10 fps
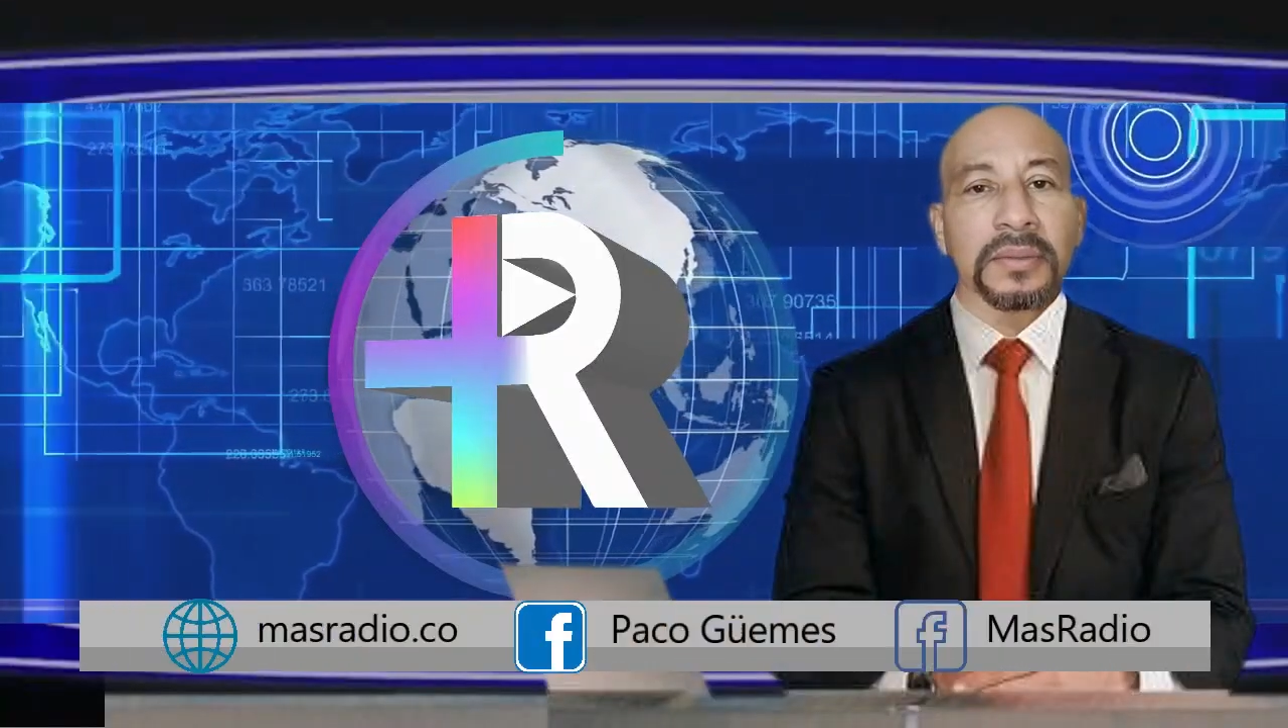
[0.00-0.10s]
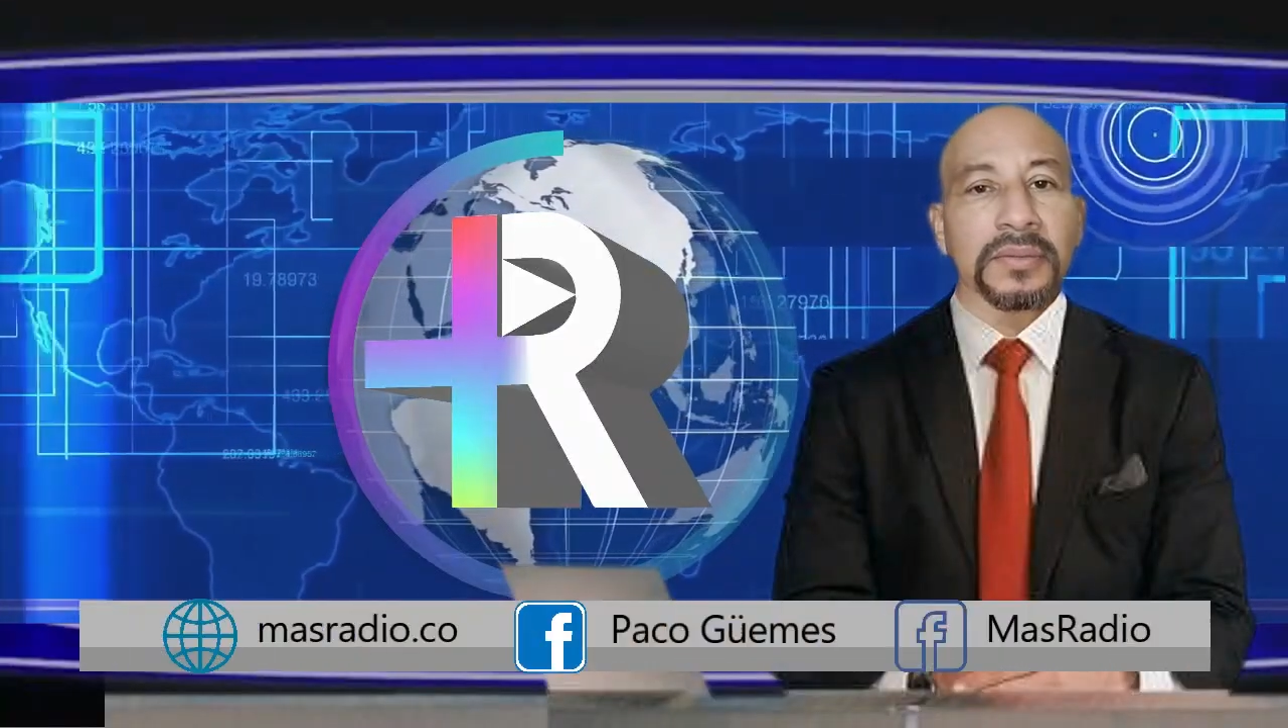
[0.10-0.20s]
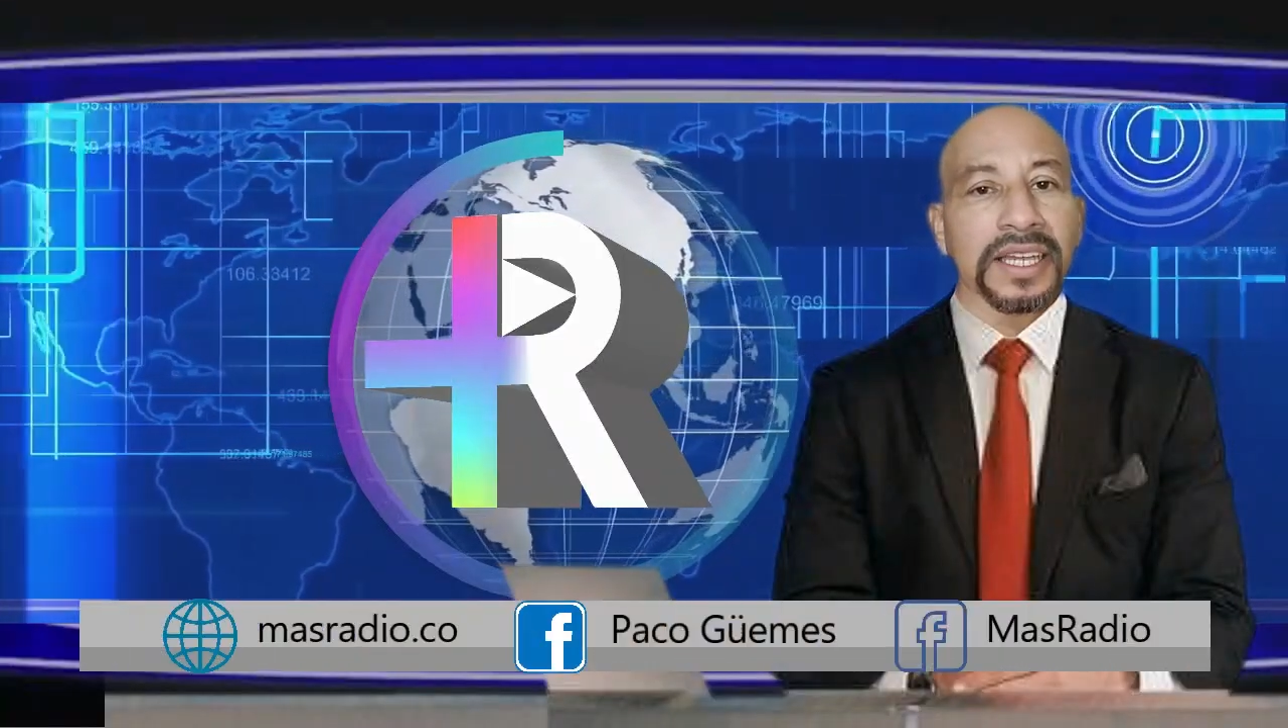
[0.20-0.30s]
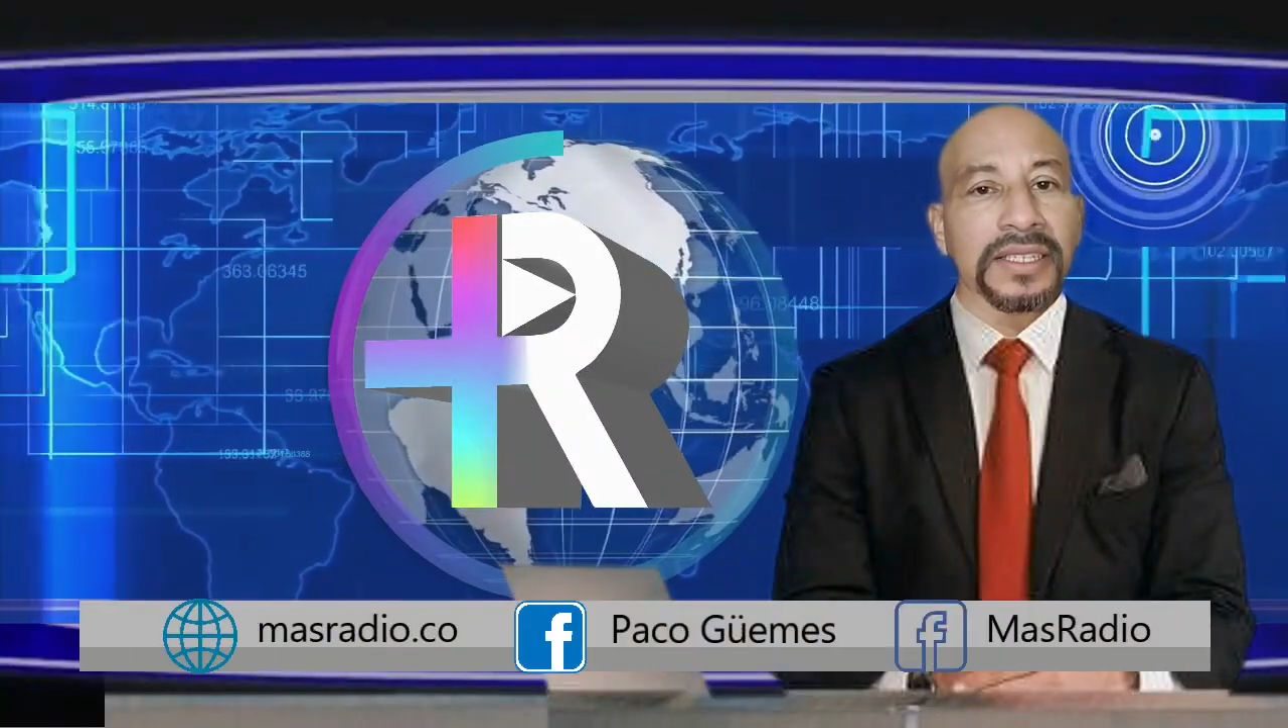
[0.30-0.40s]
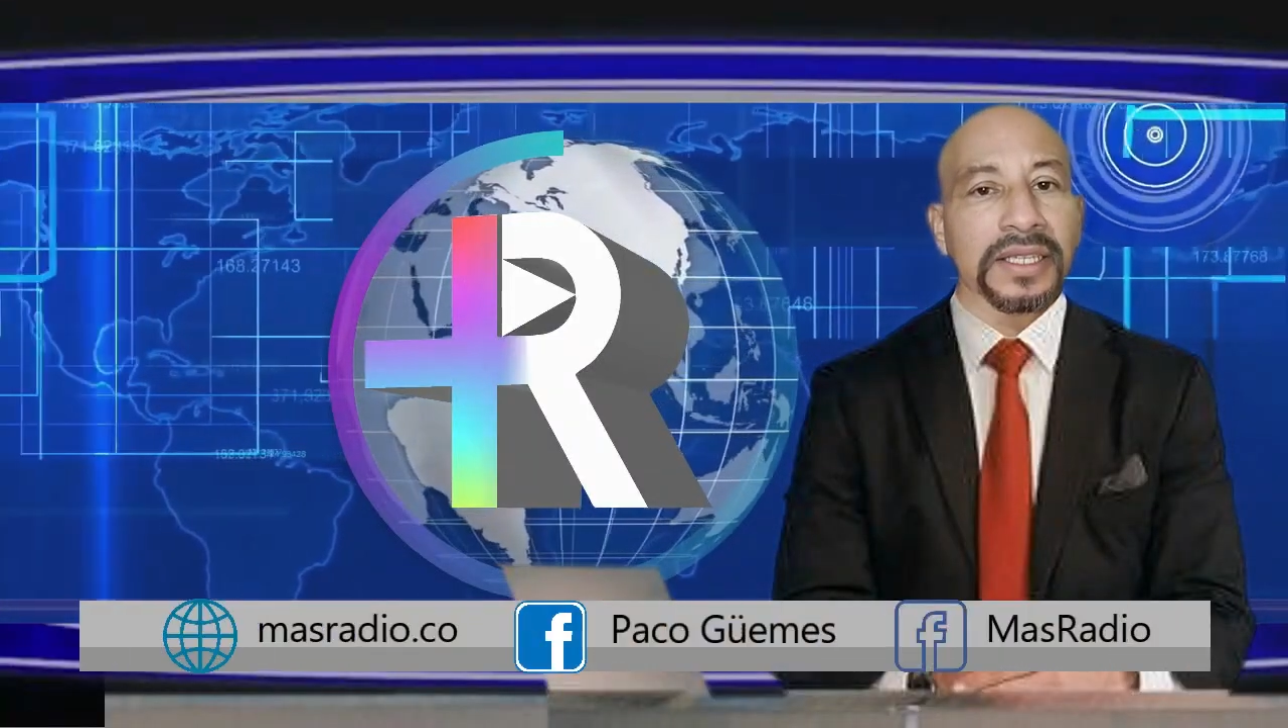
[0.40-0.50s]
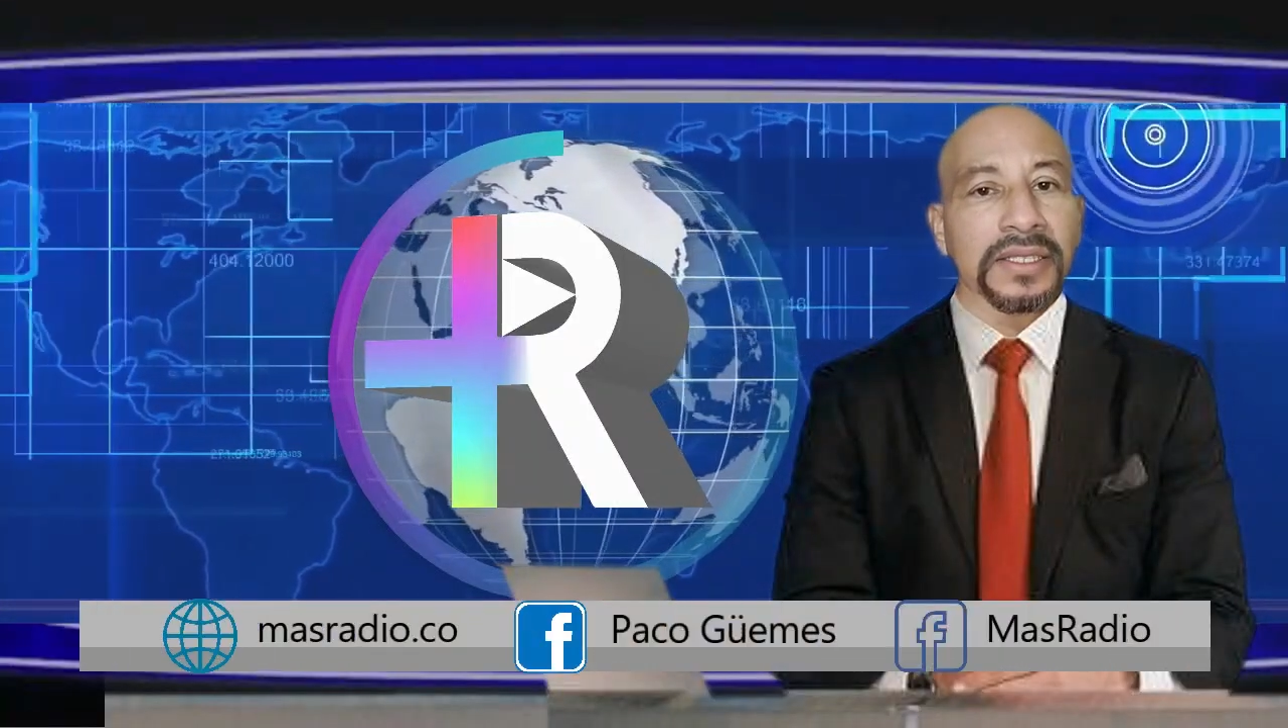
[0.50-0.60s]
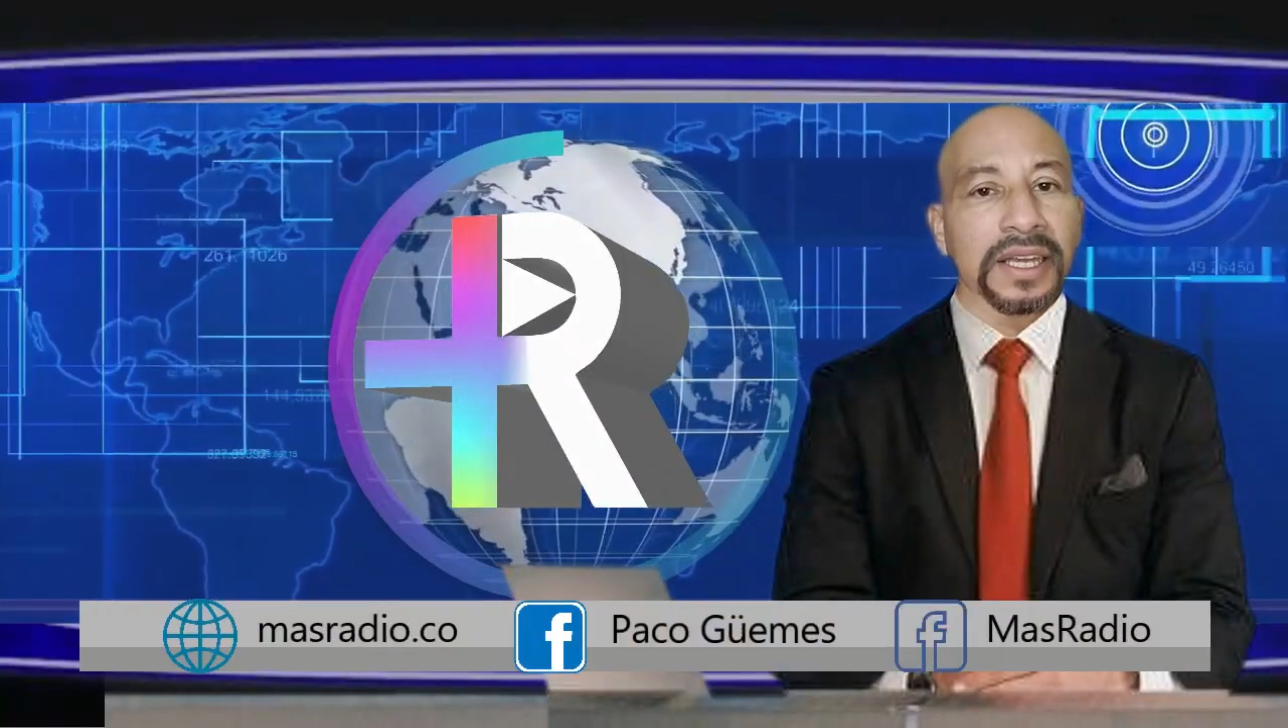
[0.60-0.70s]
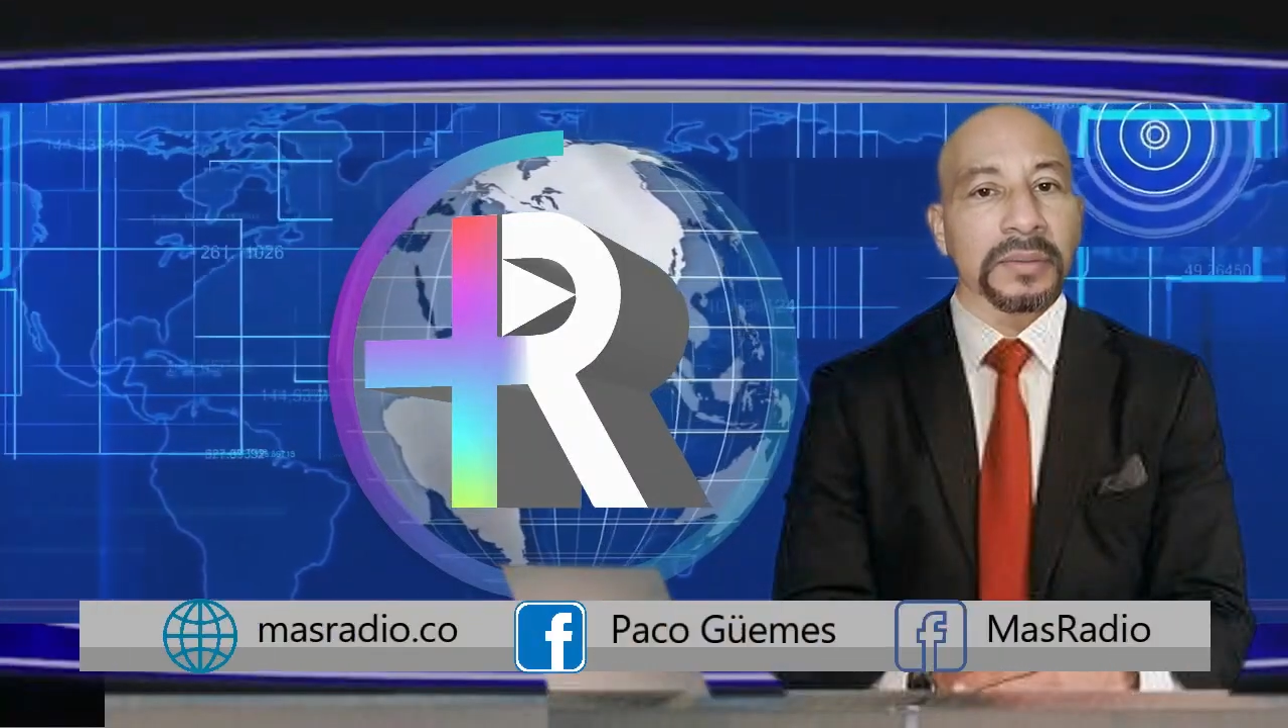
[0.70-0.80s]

preferencias